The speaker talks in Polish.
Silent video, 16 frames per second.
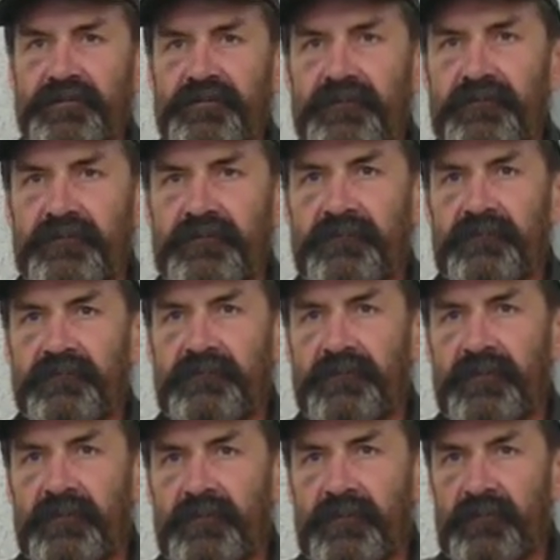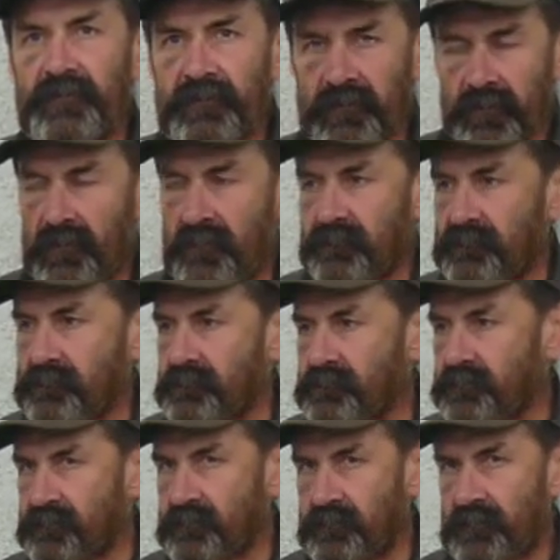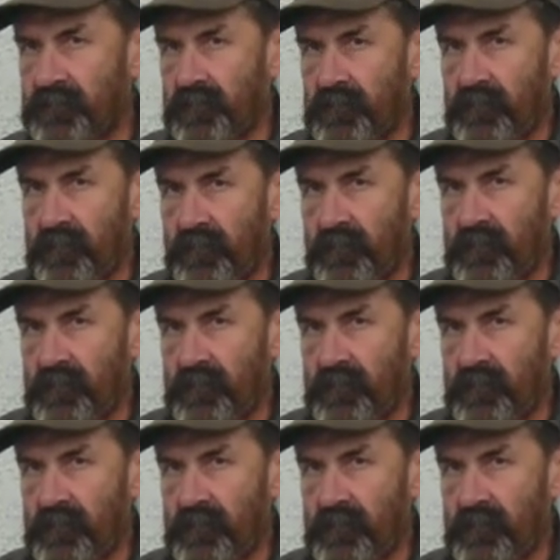Tak, dokładnie. Zobaczysz zwycięzcę.